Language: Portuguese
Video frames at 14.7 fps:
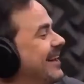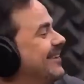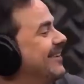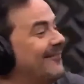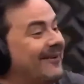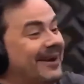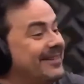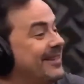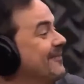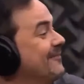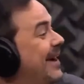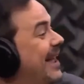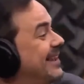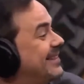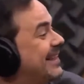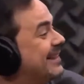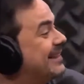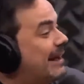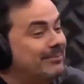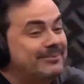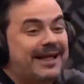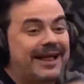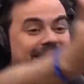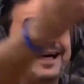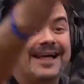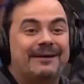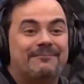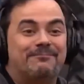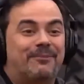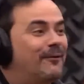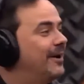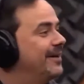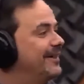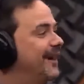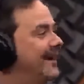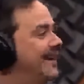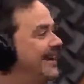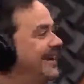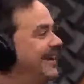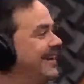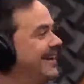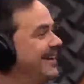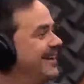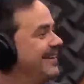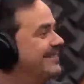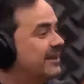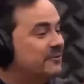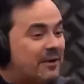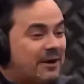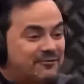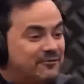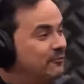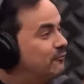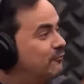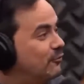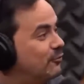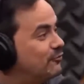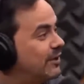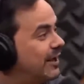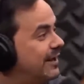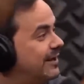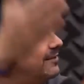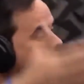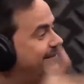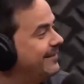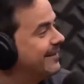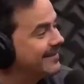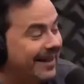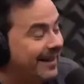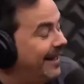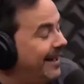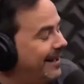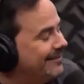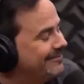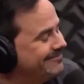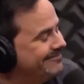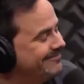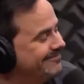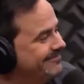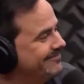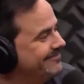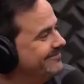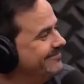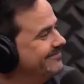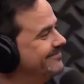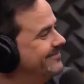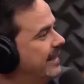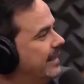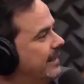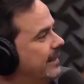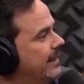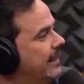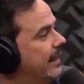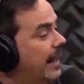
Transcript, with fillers: estar. Tá, agora tá no LTW, tá lá na porra da. Tá no, F, no fundo de garantia, tá lá. Bonzão,